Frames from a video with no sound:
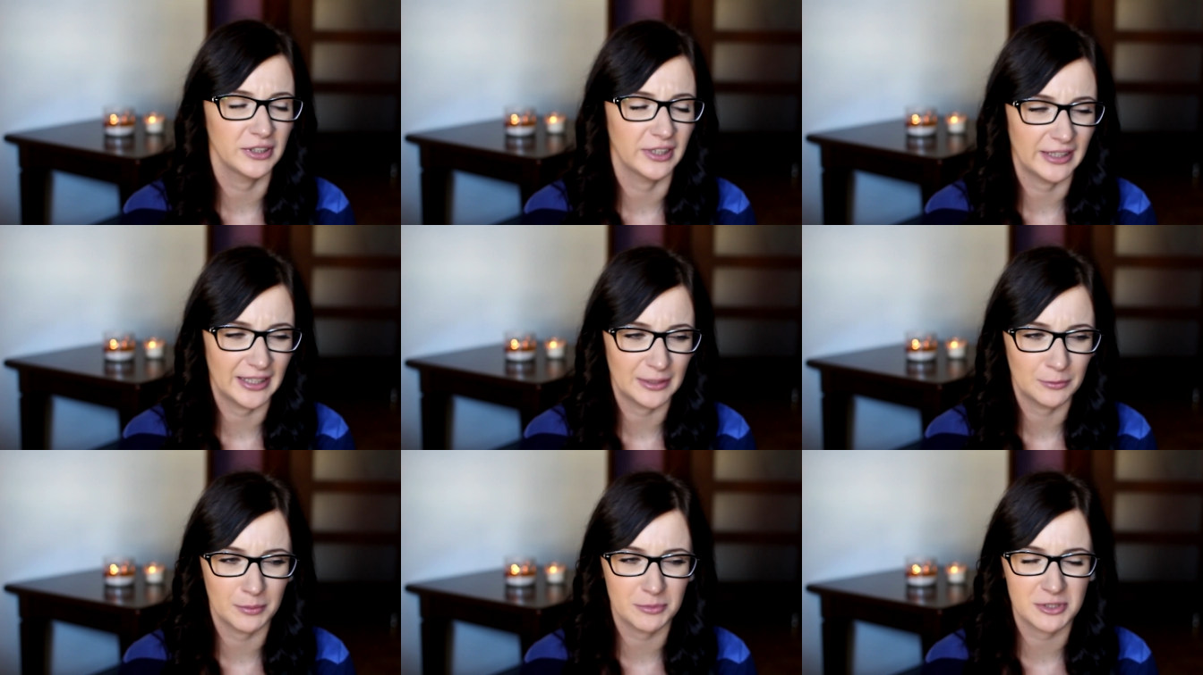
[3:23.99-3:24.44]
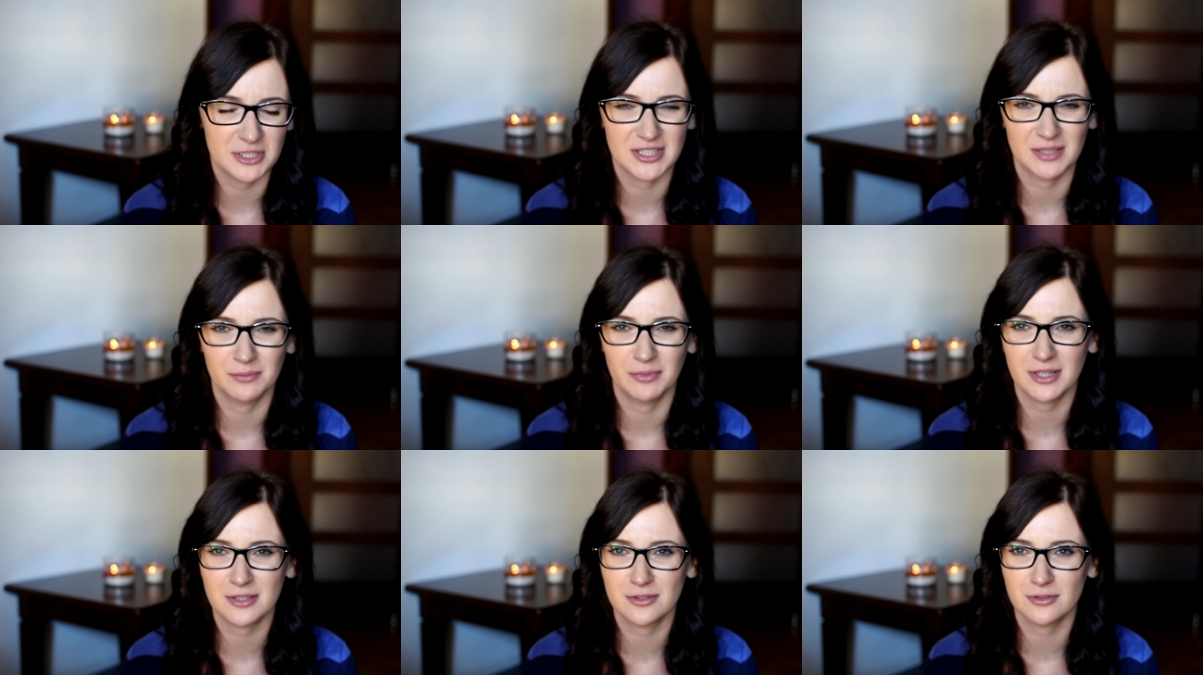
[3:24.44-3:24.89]
i najadłam się
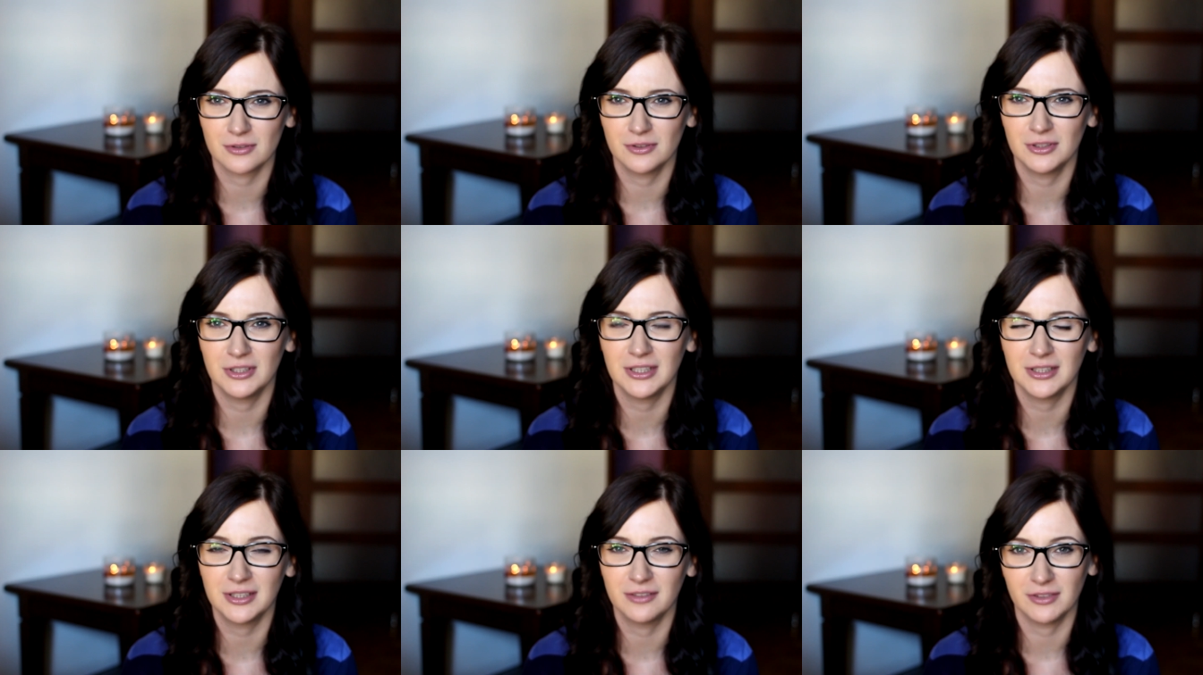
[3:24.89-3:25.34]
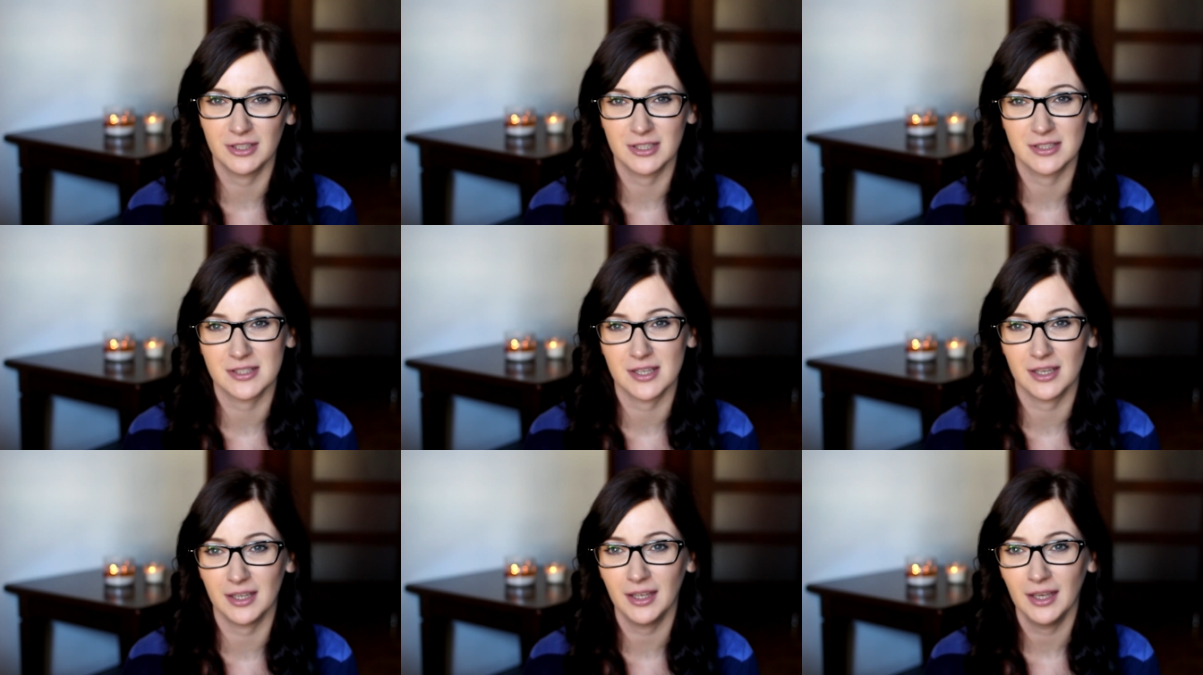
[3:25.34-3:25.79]
za bardzo i nigdy
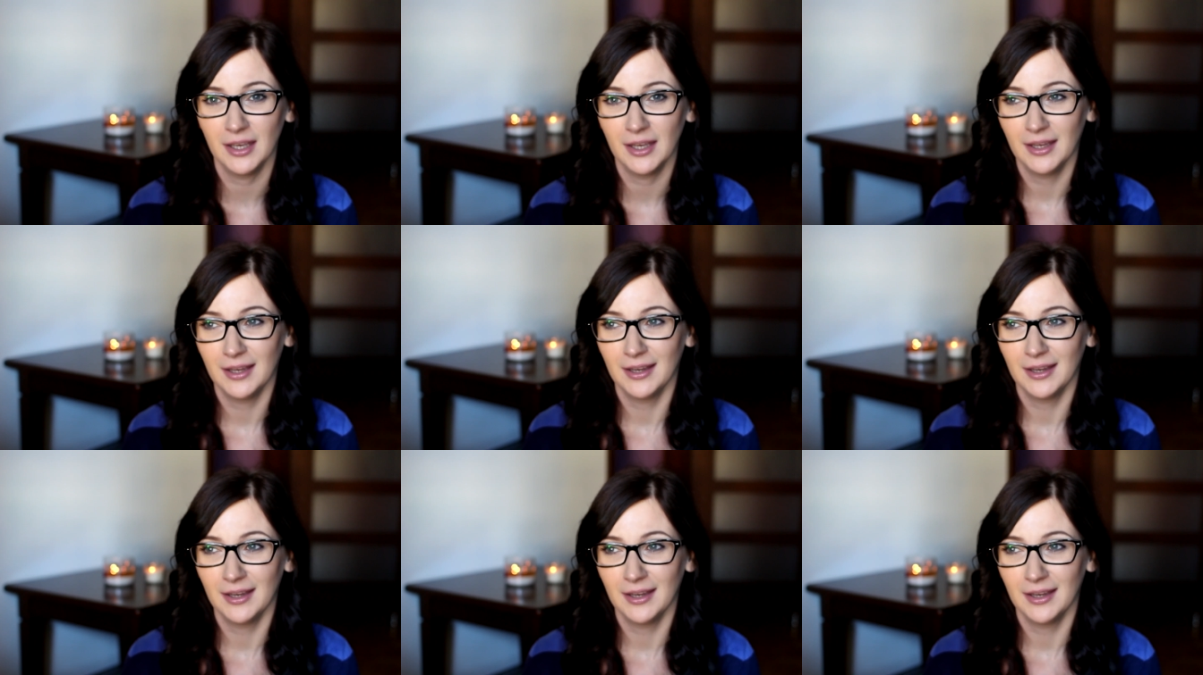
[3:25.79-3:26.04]
więcej,